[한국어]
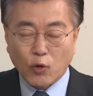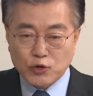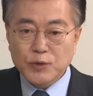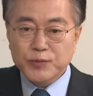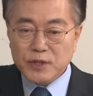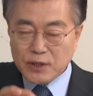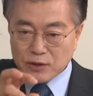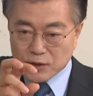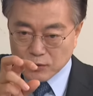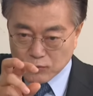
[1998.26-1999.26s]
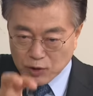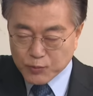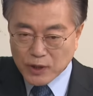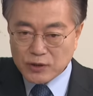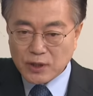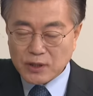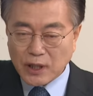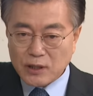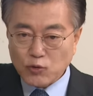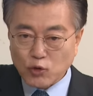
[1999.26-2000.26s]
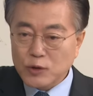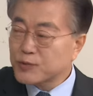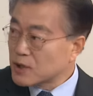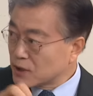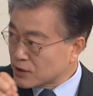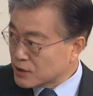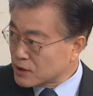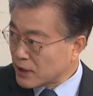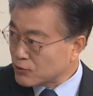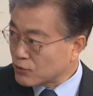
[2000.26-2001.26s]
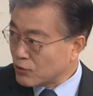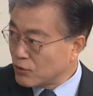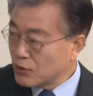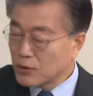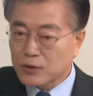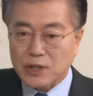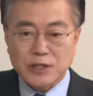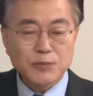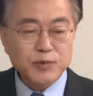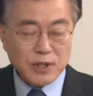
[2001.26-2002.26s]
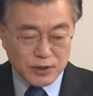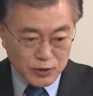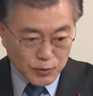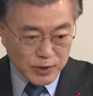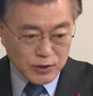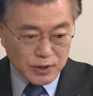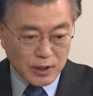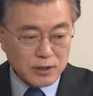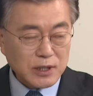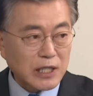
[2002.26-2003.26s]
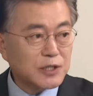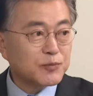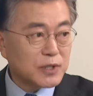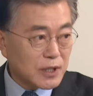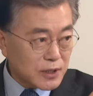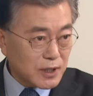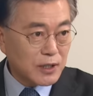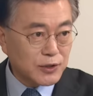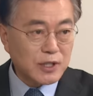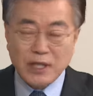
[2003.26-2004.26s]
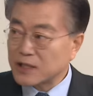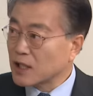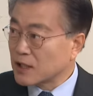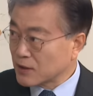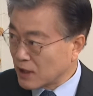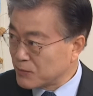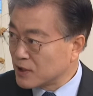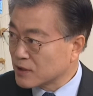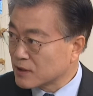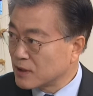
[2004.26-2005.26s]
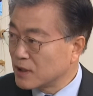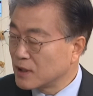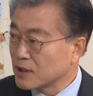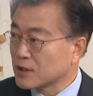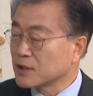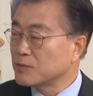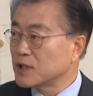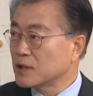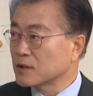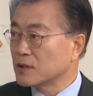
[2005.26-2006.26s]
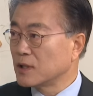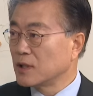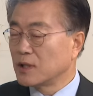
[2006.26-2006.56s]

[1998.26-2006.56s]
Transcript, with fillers: 50% 득표하는 정당은 50%의 의석을 가지고 40%를 득표한 정당은 40%의 의석을 가지게 된다면 그러면